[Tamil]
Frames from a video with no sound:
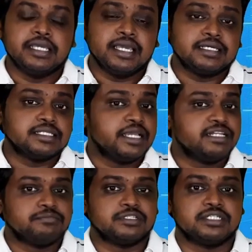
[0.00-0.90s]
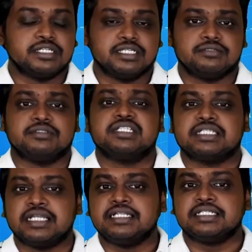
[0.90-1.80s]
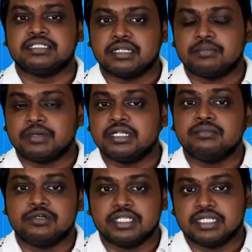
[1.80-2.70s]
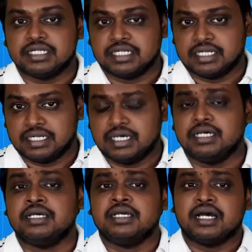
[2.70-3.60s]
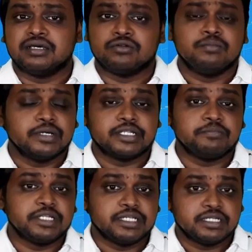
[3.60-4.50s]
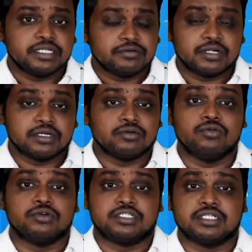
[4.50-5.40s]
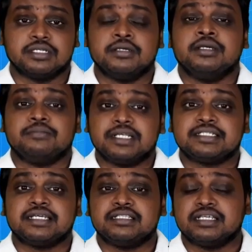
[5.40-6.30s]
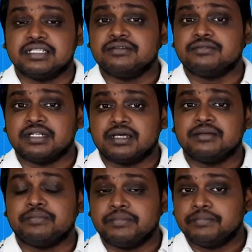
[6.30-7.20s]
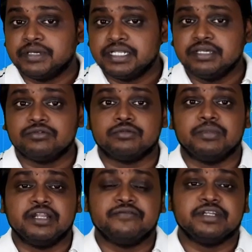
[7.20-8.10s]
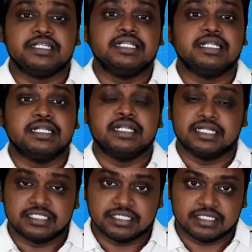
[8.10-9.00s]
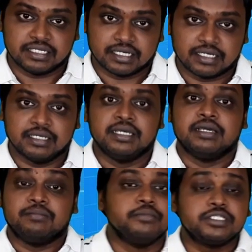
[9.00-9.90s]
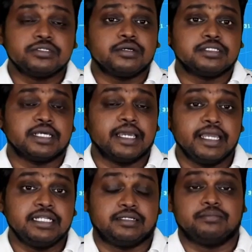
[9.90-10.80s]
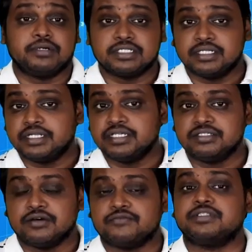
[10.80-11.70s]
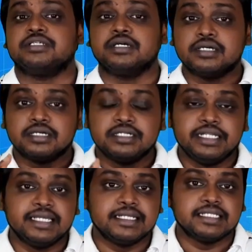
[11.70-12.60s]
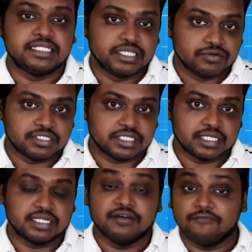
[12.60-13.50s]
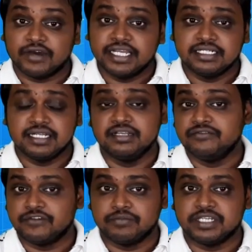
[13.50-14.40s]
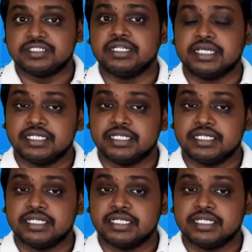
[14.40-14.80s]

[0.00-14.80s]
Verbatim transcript: ஏன் அந்த எயிட் பர்சன்டேஜ் வந்து சயின்டிஸ்ட்னால பண்ண முடியலன்றதுனா அது ரொம்ப ரிப்பிட்டேட்டிவான கோர்ட்ஸு ப்ளஸ் அந்த இதுனால பெரிய ஒரு பெனிஃபிட் இல்லைன்னு நினைச்சிட்டு இருந்தாங்க மிச்சம் அந்த எயிட் பர்சன்டேஜ் ஆஃப் த டிஎன்ஏ சீக்வன்சிங்கில் வைட்டல் இன்ஃபர்மேஷன்